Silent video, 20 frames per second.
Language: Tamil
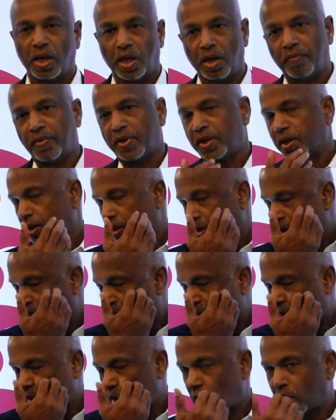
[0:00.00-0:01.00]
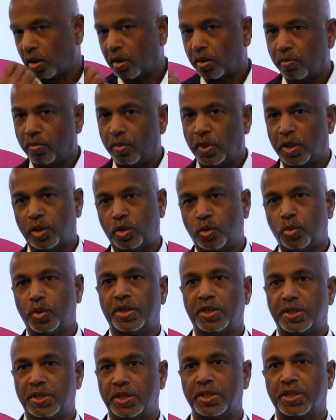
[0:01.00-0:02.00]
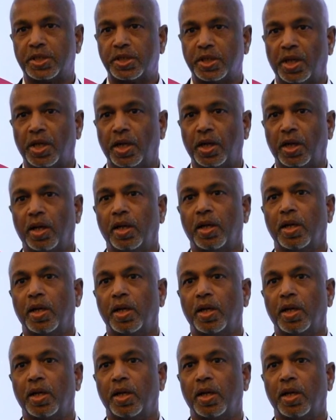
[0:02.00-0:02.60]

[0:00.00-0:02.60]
இவன் மருத்துவ சிகிச்சையில்